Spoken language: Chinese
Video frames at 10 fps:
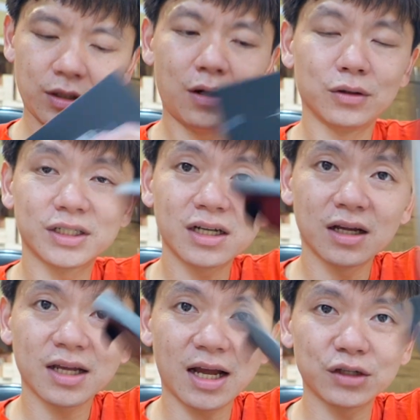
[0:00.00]
哦，这个
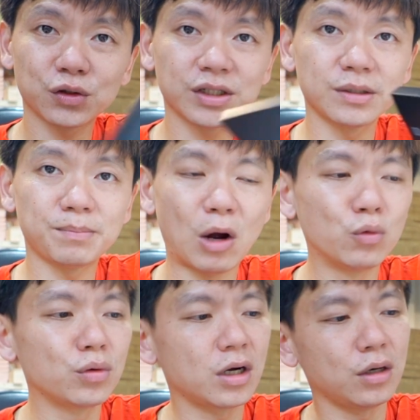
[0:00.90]
应该就是保
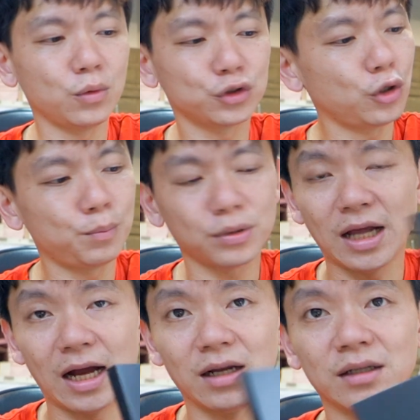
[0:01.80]
护壳，我就不
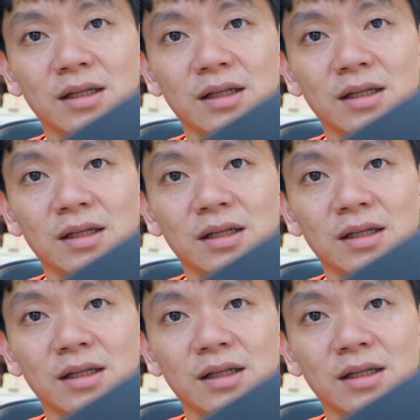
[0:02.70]
拿了。